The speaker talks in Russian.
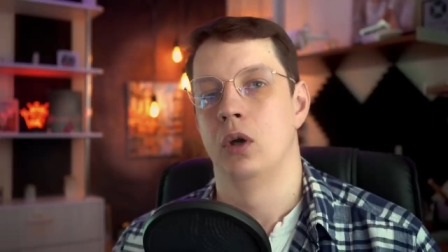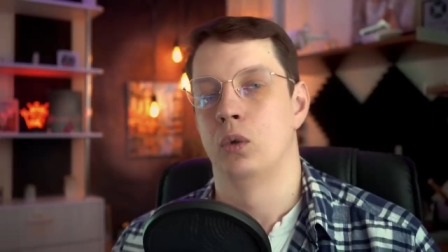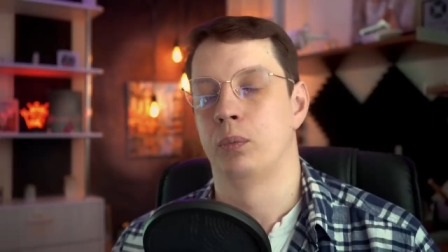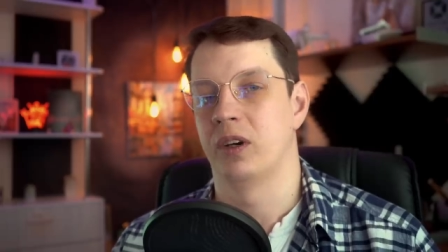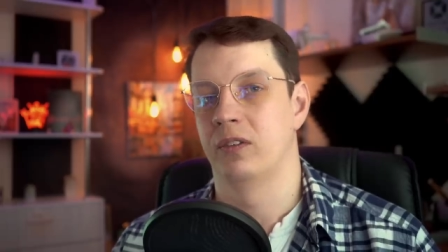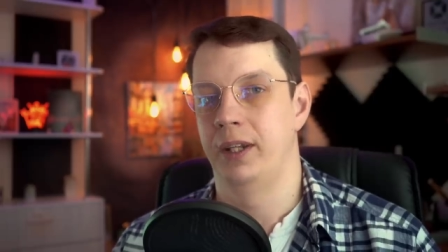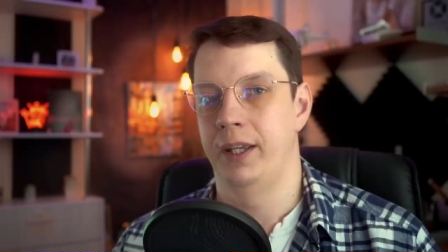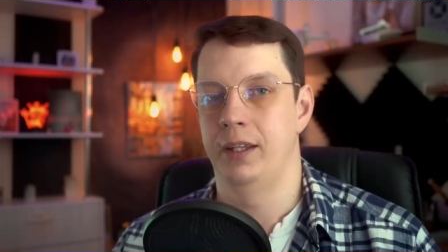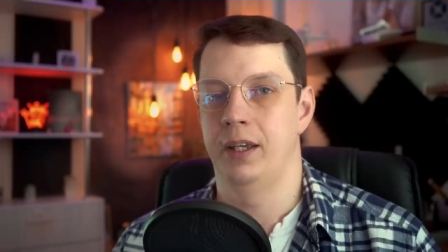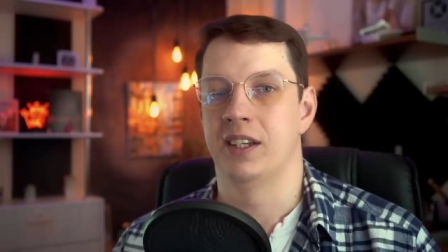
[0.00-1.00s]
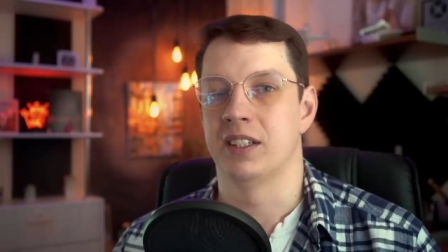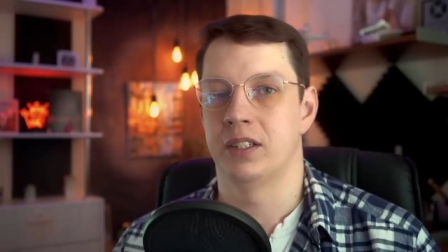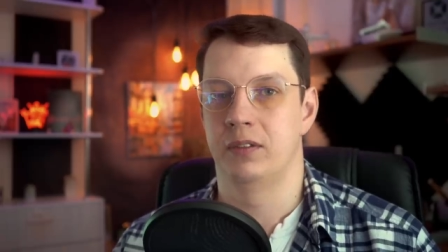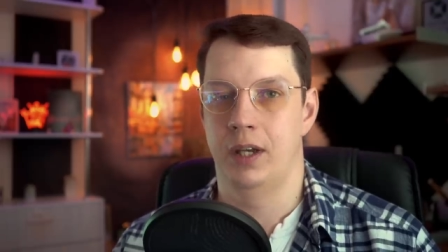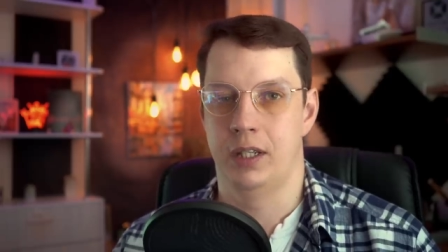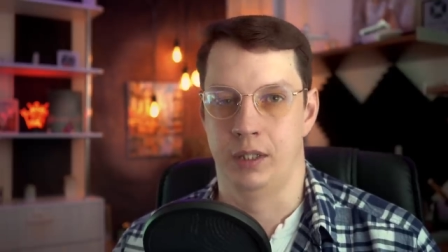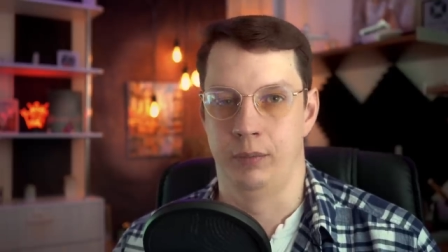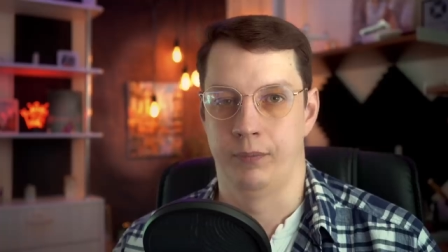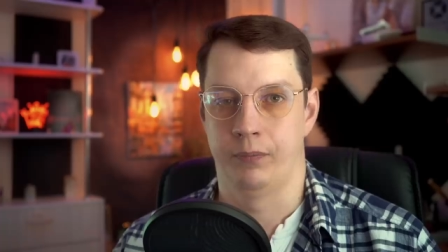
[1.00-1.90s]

управление связями.